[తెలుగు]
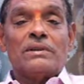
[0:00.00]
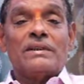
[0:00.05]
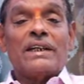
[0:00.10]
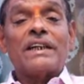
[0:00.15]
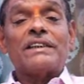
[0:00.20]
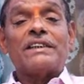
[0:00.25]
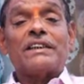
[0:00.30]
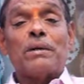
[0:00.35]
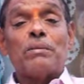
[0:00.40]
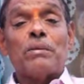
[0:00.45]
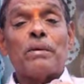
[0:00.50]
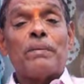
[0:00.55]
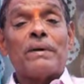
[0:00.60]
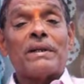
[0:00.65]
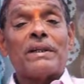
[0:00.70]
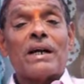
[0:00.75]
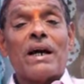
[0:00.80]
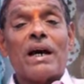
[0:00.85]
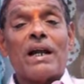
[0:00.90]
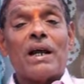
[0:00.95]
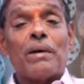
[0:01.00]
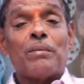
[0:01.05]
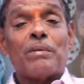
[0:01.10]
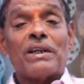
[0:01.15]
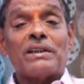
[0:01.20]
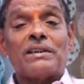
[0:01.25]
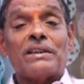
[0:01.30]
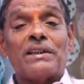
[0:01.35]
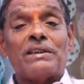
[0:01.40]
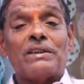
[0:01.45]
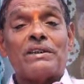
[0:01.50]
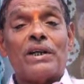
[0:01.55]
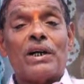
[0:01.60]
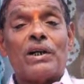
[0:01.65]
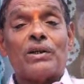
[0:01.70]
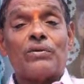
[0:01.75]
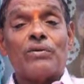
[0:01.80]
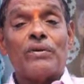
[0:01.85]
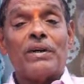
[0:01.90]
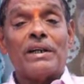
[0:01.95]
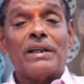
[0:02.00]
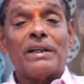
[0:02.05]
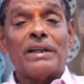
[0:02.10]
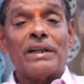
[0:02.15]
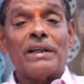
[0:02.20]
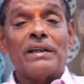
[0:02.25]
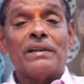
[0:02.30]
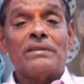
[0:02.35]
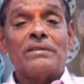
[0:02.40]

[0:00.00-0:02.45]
సంక్షేమ పథకాలు అమలు చేసినటువంటి